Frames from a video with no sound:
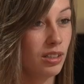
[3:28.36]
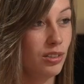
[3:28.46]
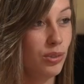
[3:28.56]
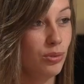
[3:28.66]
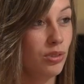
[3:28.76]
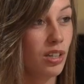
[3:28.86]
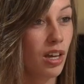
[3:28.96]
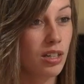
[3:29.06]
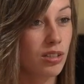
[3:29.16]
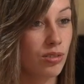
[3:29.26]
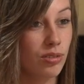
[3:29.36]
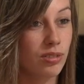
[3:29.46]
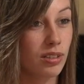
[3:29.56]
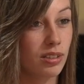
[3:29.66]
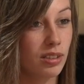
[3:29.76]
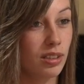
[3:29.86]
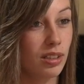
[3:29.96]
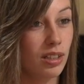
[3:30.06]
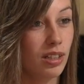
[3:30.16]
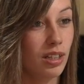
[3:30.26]
Il dit tu te caches. Enfin
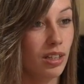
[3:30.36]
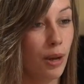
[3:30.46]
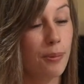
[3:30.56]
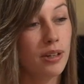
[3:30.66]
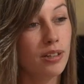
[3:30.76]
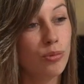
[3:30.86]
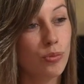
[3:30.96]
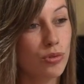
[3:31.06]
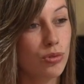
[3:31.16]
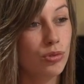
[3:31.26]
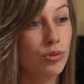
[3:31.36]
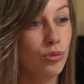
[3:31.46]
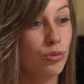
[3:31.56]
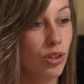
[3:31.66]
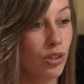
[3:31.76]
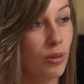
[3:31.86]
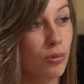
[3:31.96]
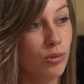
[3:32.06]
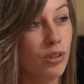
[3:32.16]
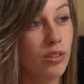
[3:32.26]
c'est. Après mon pso, une fois que la
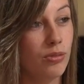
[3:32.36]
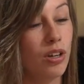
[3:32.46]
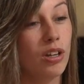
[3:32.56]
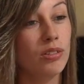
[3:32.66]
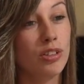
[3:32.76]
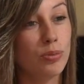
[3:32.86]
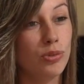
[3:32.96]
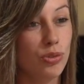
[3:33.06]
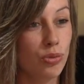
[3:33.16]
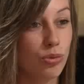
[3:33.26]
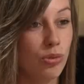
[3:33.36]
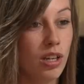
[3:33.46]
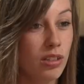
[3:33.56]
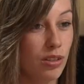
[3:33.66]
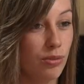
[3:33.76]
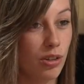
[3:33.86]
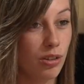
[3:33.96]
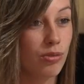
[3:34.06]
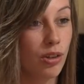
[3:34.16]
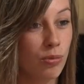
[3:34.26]
enfin l'exposition au soleil s'est
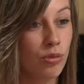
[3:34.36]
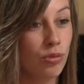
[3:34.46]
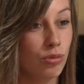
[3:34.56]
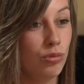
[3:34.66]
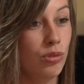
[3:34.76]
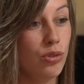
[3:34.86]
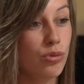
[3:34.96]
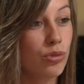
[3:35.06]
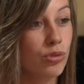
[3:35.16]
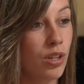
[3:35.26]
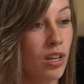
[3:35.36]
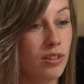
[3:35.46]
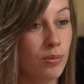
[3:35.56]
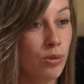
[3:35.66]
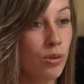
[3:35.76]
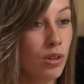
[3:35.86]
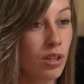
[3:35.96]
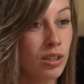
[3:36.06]
faite vraiment tous les jours, ça a été mieux.